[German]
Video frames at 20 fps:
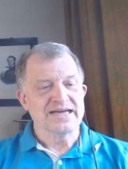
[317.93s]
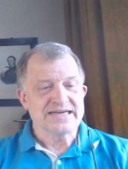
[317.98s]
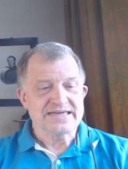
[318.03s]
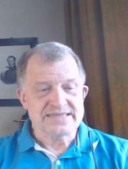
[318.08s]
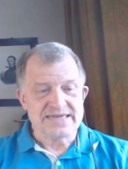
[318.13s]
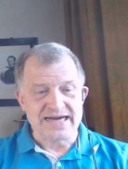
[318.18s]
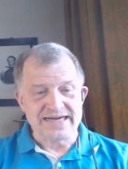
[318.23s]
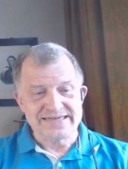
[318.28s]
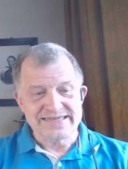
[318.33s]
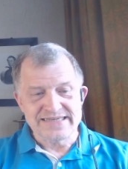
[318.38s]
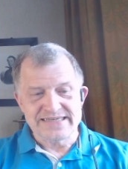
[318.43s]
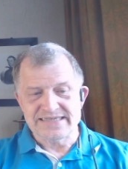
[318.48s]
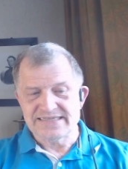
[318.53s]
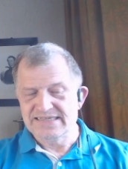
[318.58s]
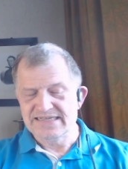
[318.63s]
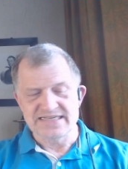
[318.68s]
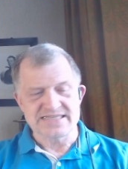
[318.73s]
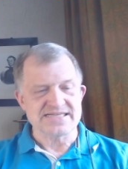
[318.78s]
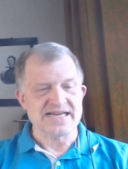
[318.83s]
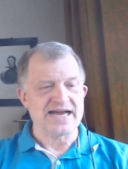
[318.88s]
kann ich
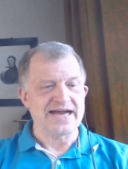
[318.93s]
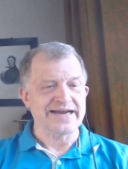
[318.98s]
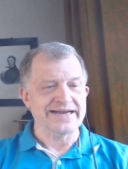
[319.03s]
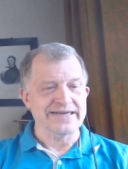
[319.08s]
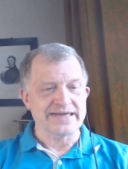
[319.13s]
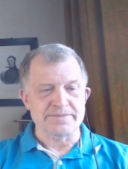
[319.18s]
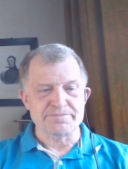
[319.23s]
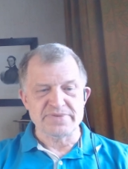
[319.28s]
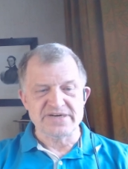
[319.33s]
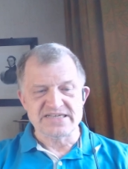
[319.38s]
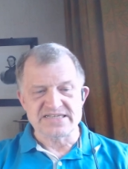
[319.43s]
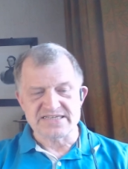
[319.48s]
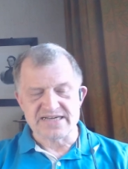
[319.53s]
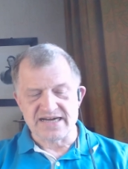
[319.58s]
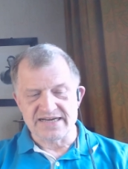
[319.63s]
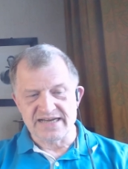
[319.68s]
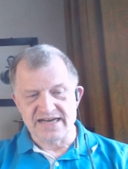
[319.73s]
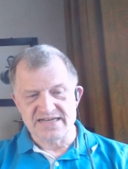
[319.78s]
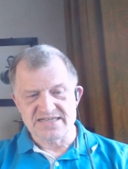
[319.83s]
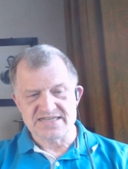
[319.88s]
nicht sagen, da bin ich
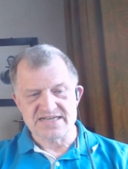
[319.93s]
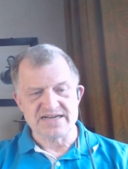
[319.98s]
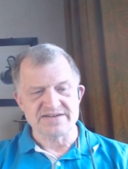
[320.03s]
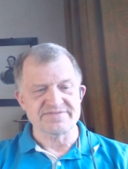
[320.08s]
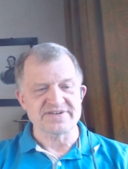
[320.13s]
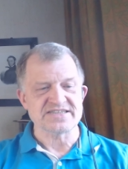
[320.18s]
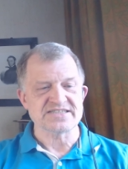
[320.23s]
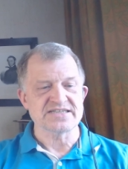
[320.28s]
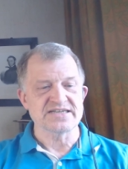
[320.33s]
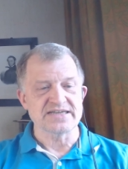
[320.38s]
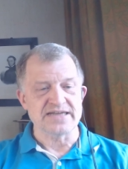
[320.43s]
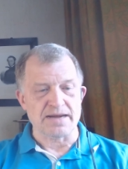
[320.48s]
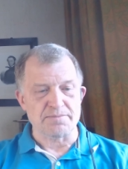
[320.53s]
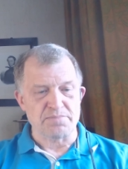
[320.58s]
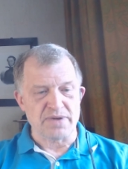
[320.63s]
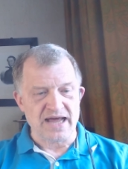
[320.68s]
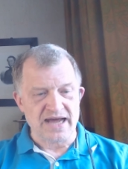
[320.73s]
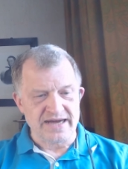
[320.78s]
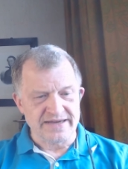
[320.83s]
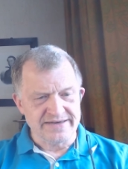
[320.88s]
kein Hellseher, was die da
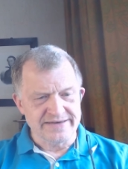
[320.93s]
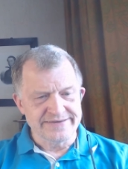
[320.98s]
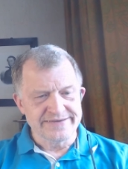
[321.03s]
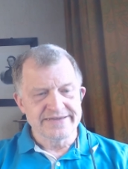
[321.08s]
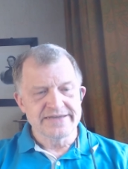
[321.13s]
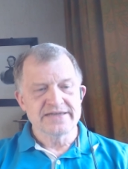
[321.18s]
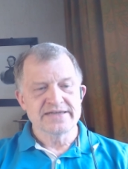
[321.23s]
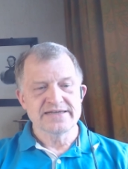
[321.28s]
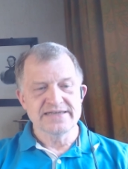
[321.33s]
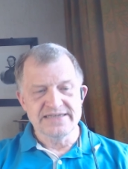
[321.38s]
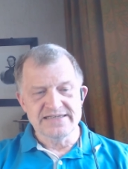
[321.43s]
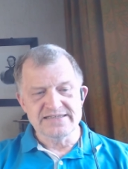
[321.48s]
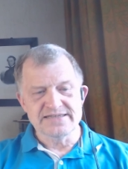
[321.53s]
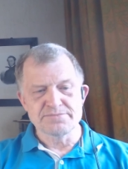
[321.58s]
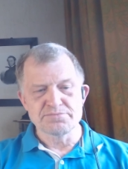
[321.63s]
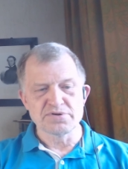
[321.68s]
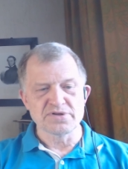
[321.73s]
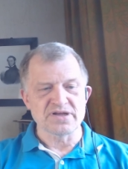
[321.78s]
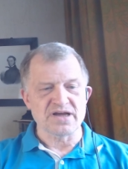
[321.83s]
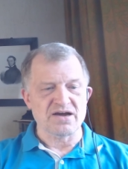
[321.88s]
planen. Ich
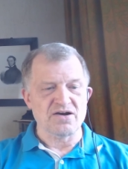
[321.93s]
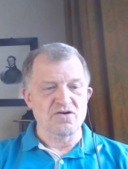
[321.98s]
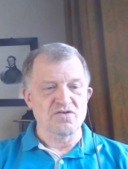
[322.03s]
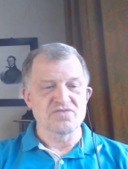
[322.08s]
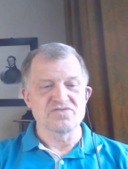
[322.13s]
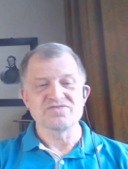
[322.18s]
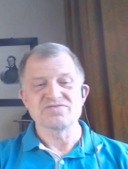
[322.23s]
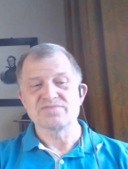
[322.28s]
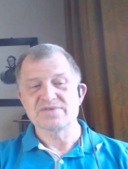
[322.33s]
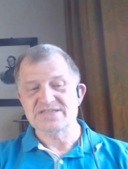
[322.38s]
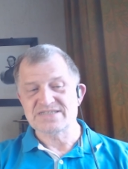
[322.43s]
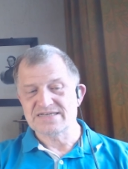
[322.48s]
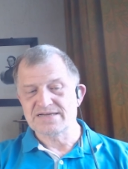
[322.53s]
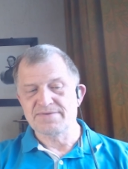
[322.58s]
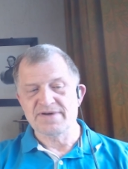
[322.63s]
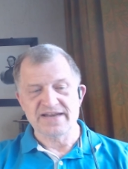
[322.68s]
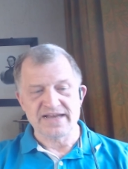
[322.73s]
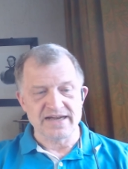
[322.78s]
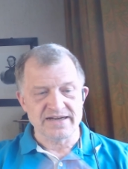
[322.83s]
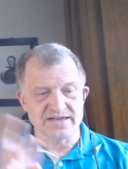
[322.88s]
tippe drauf, was
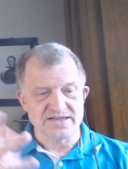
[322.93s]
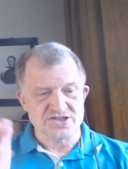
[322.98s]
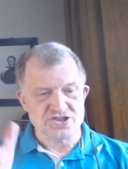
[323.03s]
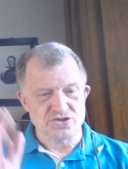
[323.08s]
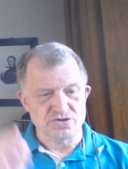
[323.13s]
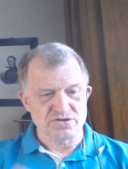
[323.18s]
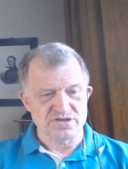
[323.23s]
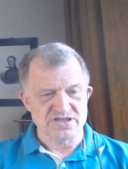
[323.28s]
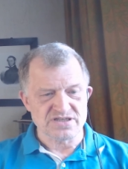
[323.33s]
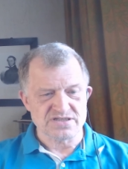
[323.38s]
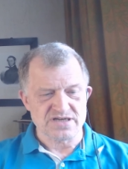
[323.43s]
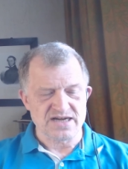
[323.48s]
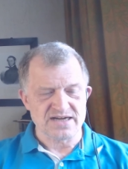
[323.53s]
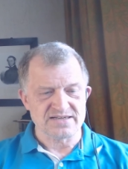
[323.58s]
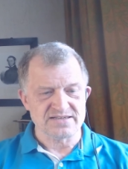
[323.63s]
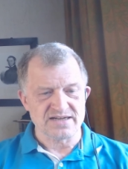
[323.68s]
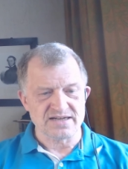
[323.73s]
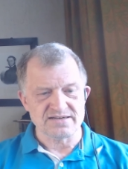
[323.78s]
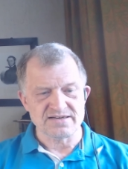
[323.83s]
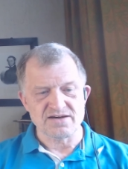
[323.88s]
jemand anderes schon
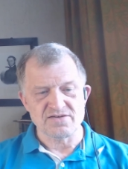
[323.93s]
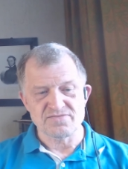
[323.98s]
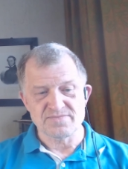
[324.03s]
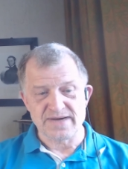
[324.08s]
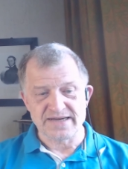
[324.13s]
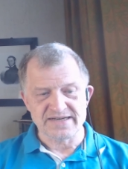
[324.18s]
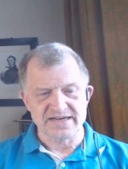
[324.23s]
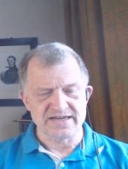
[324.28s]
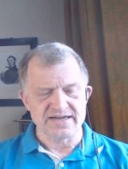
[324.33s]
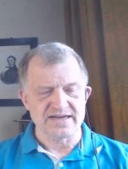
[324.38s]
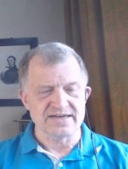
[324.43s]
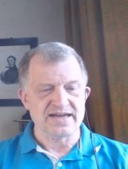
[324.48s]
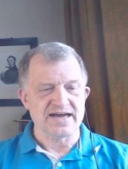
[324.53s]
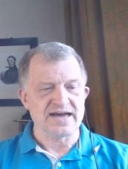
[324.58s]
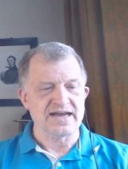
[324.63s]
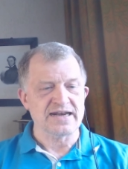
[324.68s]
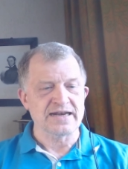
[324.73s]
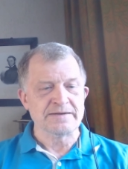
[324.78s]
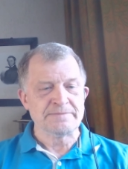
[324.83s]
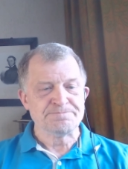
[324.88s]
gesagt hat auf einem anderen
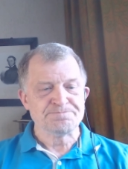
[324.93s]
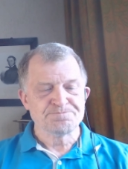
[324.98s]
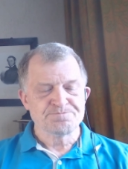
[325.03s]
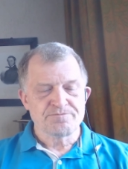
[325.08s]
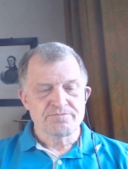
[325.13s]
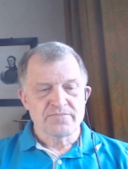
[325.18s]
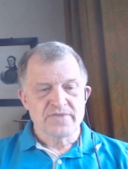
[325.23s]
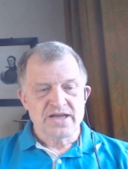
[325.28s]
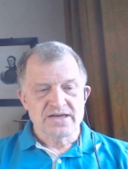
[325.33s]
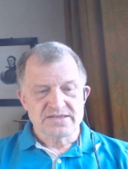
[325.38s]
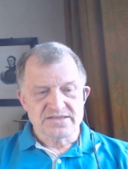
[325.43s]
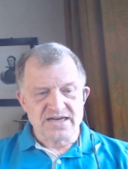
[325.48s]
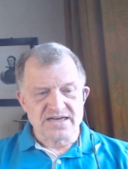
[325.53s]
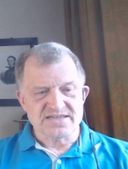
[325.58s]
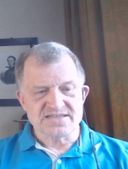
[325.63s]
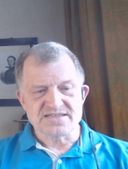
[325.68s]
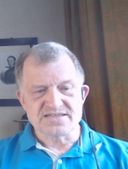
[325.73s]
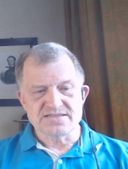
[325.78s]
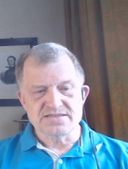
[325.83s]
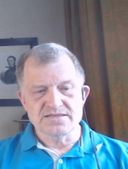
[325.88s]
Kanal,
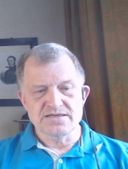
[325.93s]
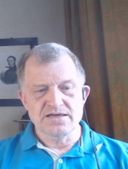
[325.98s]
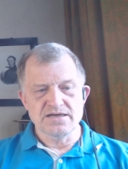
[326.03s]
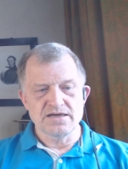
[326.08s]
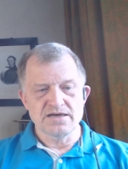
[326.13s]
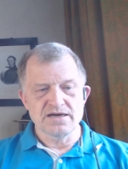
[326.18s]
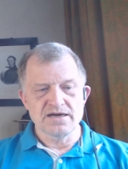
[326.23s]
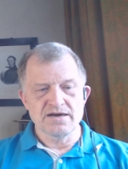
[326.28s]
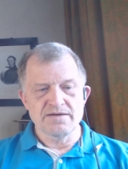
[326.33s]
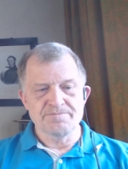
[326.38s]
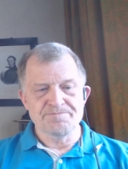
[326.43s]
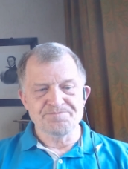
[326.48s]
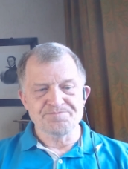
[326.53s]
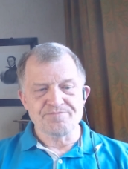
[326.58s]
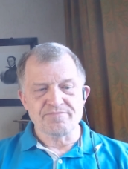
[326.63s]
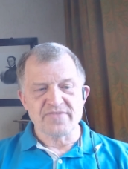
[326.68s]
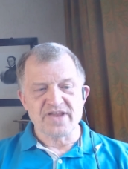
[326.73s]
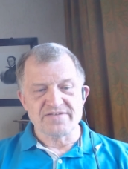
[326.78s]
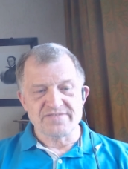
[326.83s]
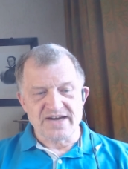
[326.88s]
dass die
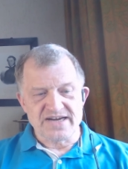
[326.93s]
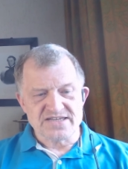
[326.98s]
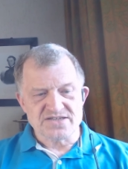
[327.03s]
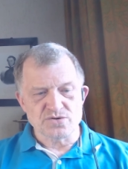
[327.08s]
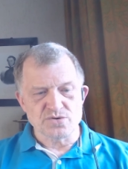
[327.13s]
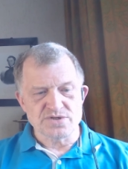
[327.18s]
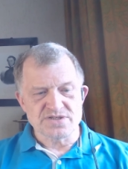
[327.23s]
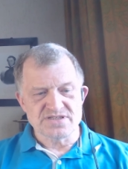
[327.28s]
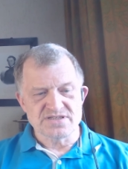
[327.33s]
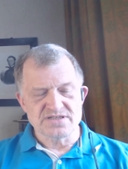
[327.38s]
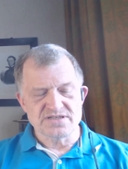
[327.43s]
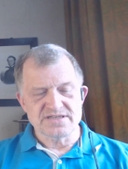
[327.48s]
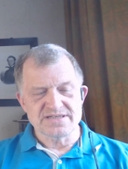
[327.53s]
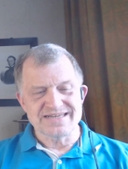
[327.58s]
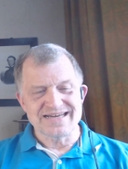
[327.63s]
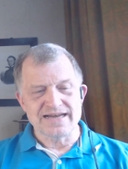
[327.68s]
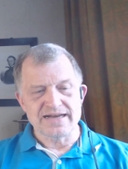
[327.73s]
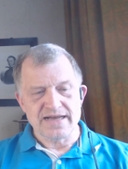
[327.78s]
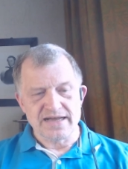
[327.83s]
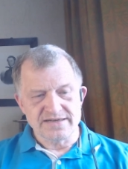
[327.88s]
ähm, Weißrussen
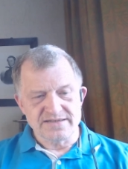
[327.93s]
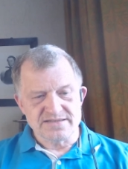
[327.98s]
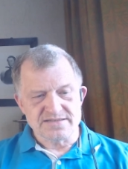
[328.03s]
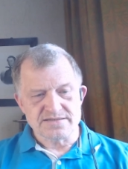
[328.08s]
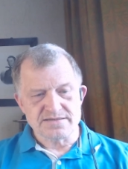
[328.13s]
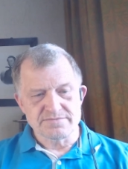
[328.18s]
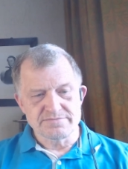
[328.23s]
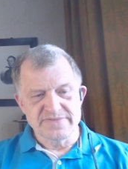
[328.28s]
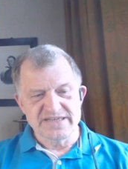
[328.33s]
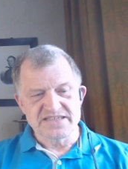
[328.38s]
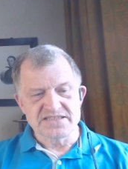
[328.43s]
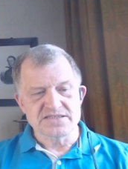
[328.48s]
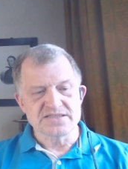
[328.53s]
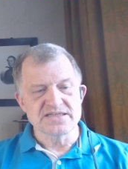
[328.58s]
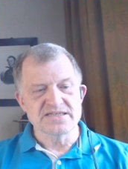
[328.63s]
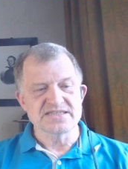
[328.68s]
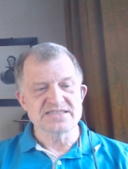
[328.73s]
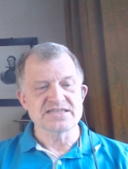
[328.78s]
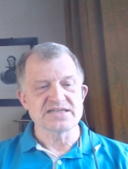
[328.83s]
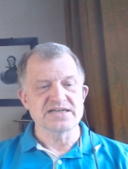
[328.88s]
ihr Land mit
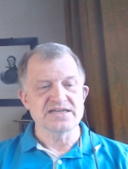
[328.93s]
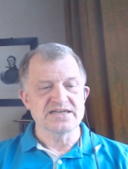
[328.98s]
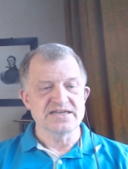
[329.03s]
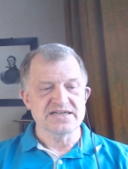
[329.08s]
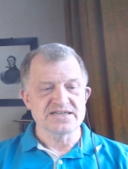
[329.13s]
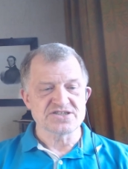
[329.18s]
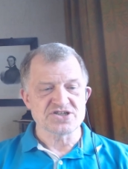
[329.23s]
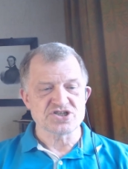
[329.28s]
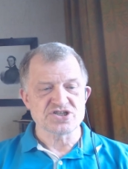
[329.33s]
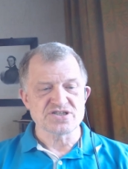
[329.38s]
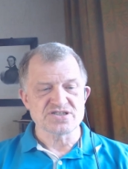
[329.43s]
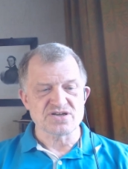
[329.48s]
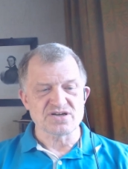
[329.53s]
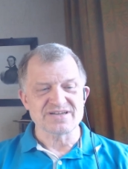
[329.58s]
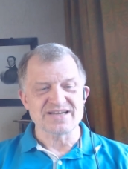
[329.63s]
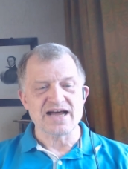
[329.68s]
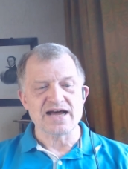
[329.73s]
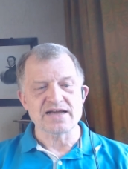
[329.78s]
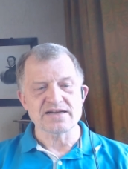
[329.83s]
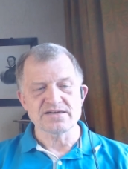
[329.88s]
diesen chinesischen
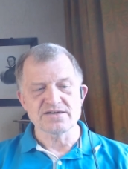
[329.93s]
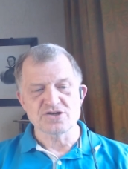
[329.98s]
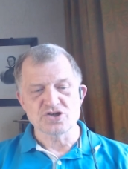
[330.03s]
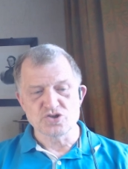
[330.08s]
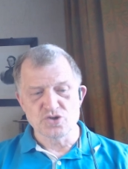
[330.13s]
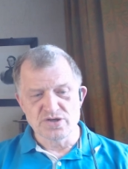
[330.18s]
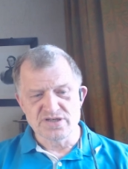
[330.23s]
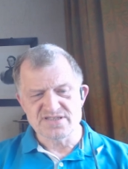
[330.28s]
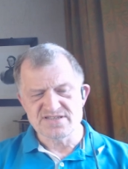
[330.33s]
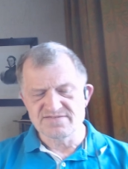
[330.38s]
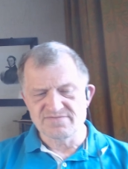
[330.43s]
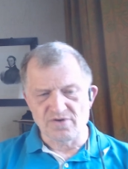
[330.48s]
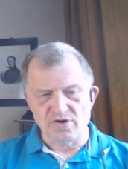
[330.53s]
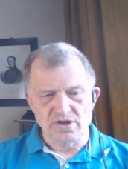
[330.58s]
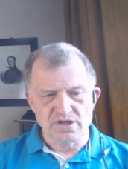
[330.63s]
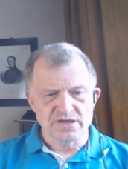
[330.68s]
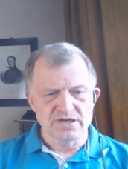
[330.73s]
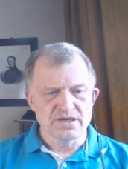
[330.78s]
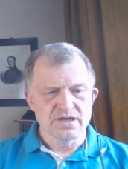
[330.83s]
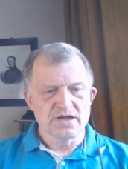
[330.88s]
Soldaten schützen wollen